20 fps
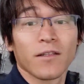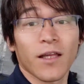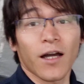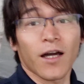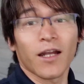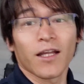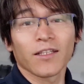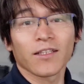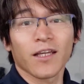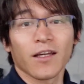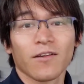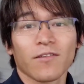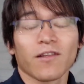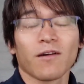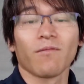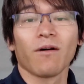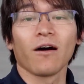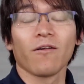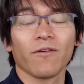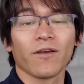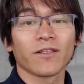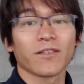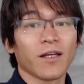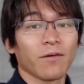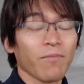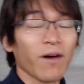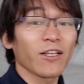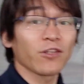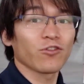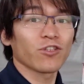宝塚の
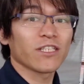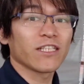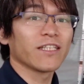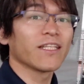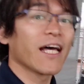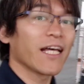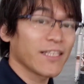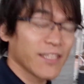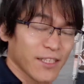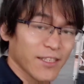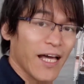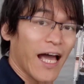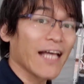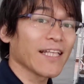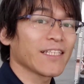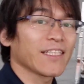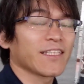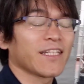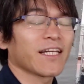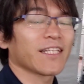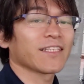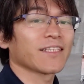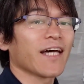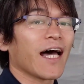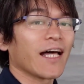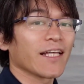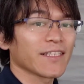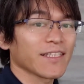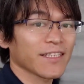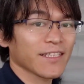サマーフェスタ毎年夏8月
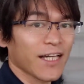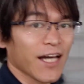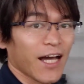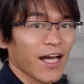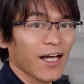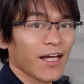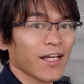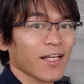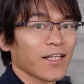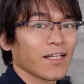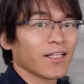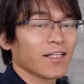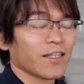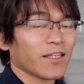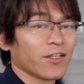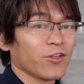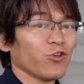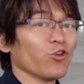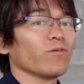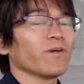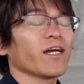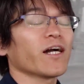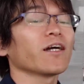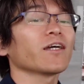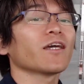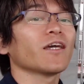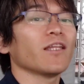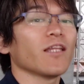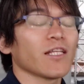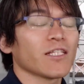20日曜日
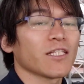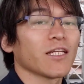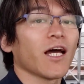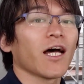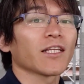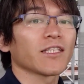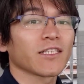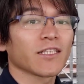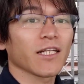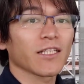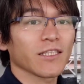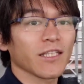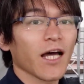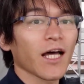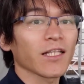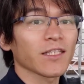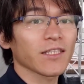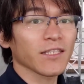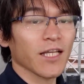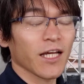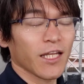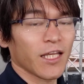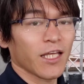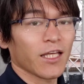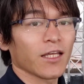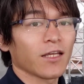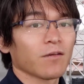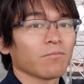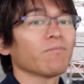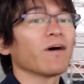関係なしに8月20日
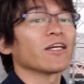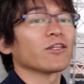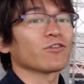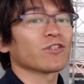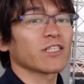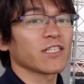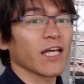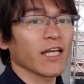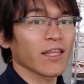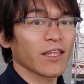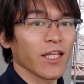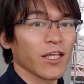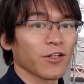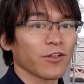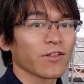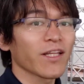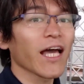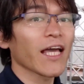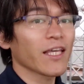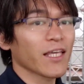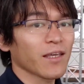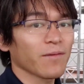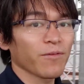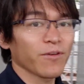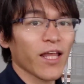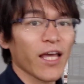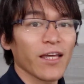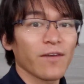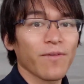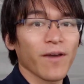に毎年やっている大規
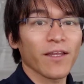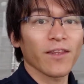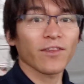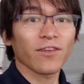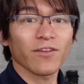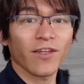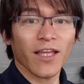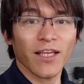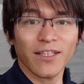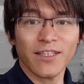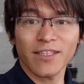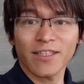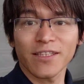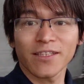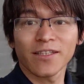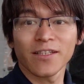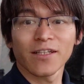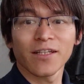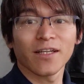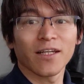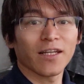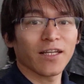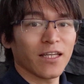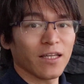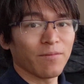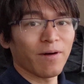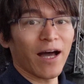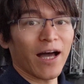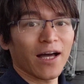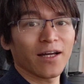模なイベントです
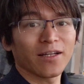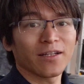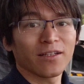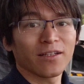今